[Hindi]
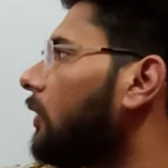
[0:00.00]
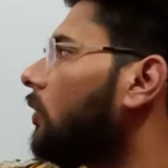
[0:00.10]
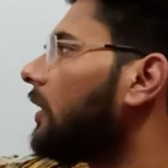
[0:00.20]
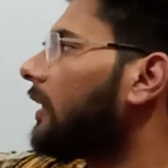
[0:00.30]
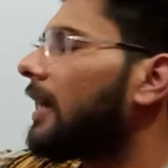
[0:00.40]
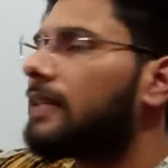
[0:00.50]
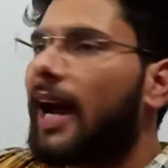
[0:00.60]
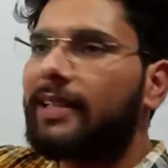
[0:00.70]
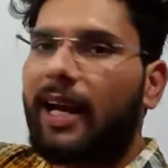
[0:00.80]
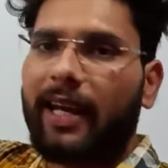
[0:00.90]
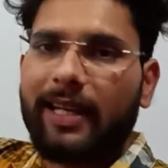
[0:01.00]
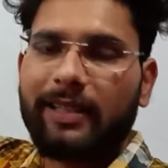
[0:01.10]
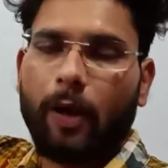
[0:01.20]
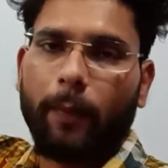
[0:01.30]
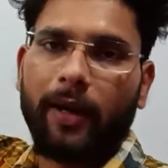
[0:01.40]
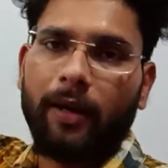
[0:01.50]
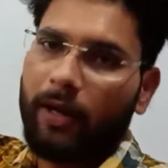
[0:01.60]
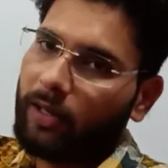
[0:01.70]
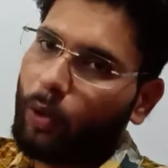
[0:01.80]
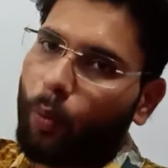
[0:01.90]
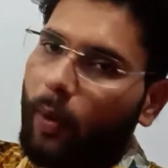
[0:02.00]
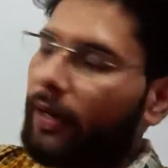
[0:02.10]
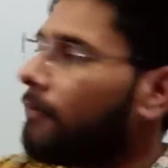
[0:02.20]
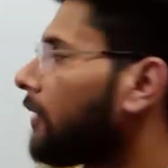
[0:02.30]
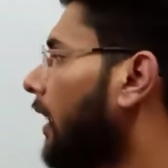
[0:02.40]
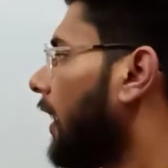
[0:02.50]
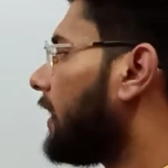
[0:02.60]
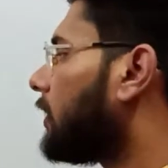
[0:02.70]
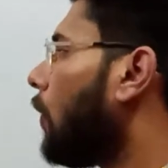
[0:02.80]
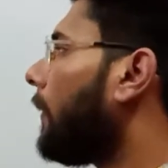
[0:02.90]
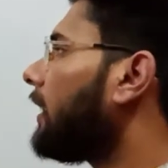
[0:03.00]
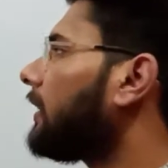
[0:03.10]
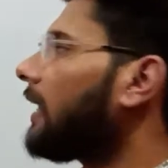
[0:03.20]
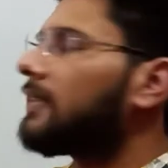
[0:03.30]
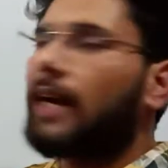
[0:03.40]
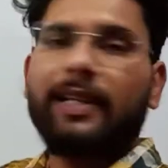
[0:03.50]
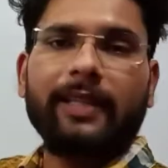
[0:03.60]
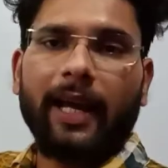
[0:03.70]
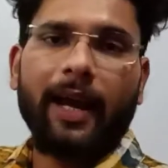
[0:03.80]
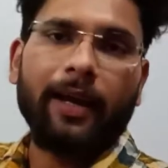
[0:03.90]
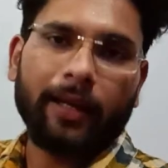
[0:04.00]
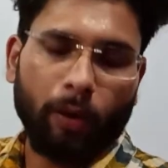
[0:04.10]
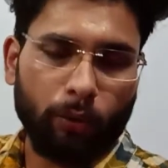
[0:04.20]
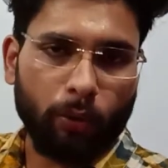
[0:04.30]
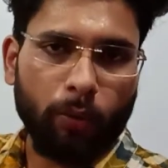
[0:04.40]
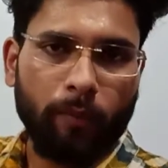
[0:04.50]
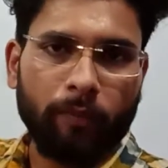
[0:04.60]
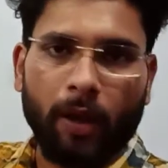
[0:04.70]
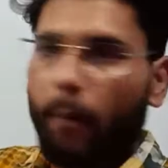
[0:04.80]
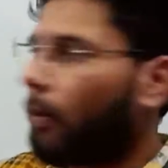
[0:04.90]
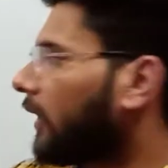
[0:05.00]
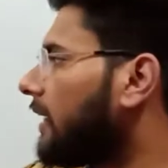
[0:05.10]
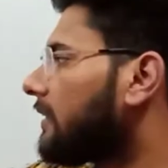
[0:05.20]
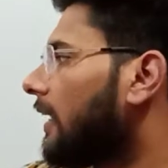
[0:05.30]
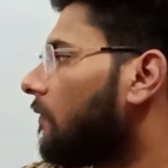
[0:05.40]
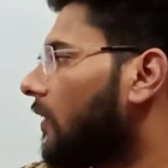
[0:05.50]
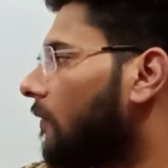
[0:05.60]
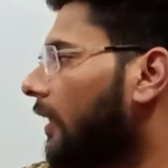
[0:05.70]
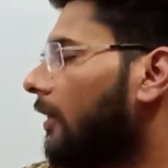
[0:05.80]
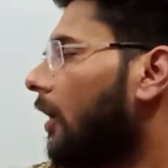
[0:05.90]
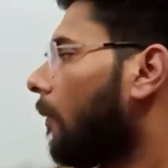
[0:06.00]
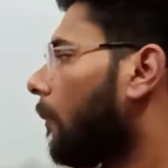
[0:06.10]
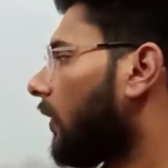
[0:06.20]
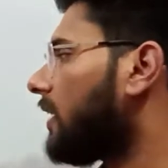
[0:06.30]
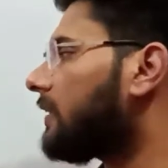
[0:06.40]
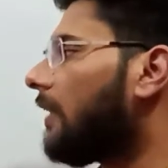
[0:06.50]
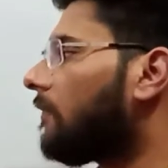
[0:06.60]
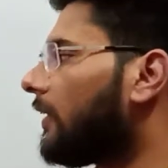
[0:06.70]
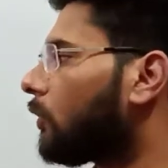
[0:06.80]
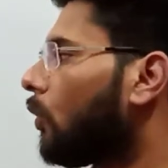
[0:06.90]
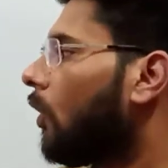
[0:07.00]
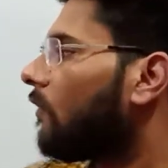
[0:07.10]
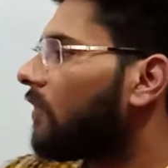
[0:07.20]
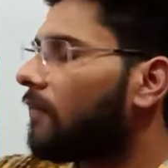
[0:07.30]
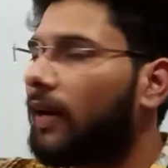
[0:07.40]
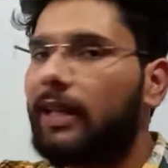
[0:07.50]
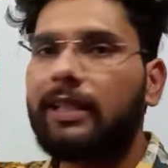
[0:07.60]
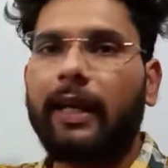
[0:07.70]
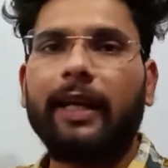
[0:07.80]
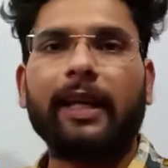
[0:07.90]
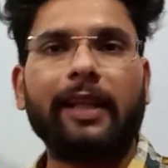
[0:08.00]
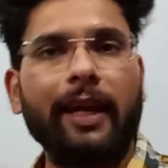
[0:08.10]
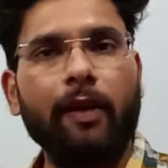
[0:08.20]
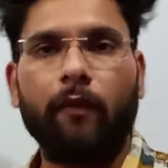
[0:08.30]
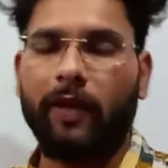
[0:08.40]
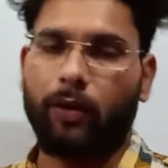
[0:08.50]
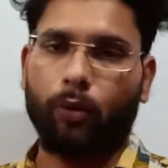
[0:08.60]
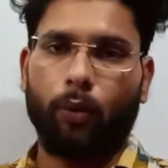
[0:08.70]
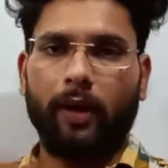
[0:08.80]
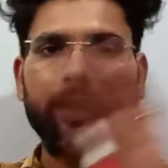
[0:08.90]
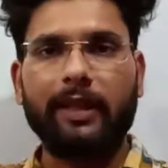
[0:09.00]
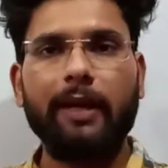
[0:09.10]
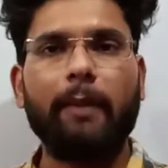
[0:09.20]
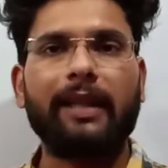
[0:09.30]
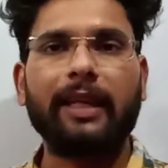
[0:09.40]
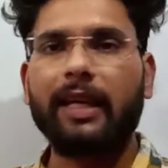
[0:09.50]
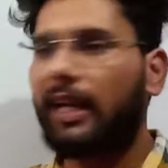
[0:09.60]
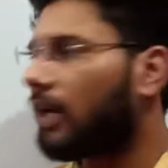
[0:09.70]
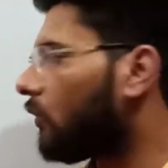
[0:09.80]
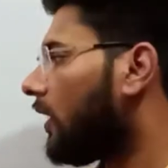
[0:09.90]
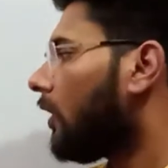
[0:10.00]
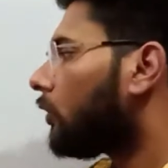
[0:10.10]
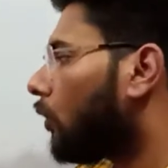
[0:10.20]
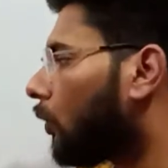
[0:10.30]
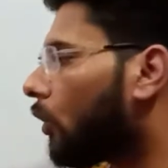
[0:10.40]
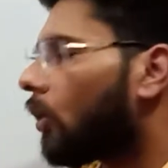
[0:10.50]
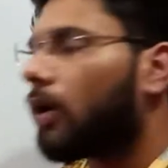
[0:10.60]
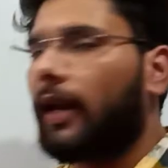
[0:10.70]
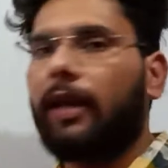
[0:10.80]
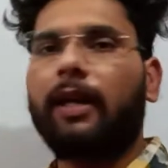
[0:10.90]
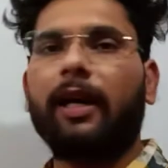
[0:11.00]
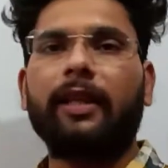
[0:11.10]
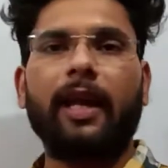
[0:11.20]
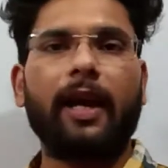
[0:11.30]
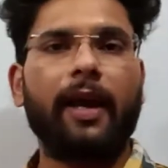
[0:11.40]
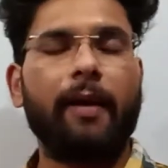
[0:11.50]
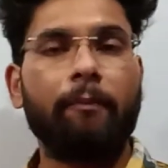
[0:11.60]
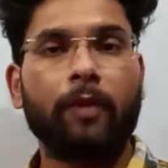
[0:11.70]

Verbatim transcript: तो कितना चार्ज आ गया इसके ऊपर Q1 इसके ऊपर कितना चार्ज आया Q2 पोटेंशियल V1 पोटेंशियल V2 V1 इज ग्रेटर देन V2 इतनी बातें क्लियर हुई दोनों को कनेक्ट कर दिया गया